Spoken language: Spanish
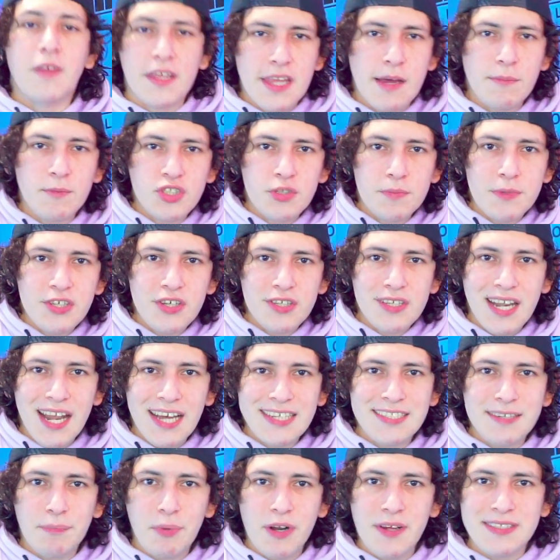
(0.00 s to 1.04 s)
Te damos un millón
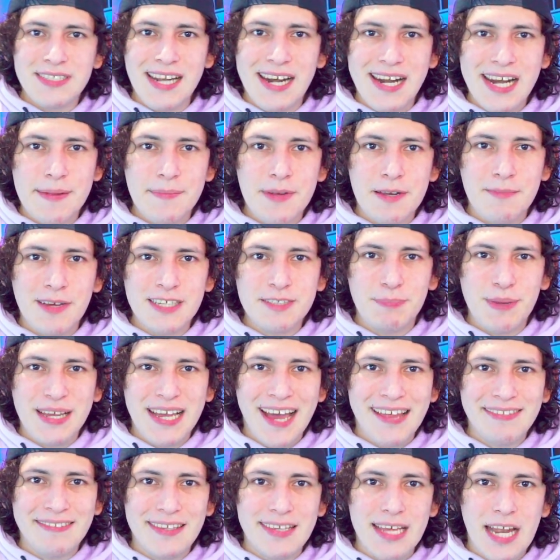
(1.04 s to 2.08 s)
de likes y pruebas el ramen más
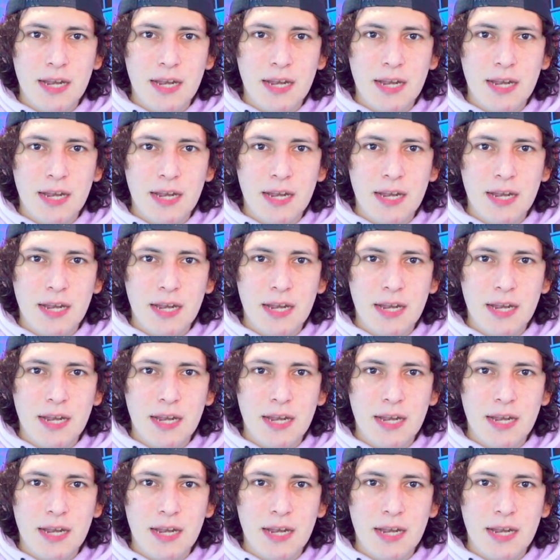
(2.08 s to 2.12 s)
picante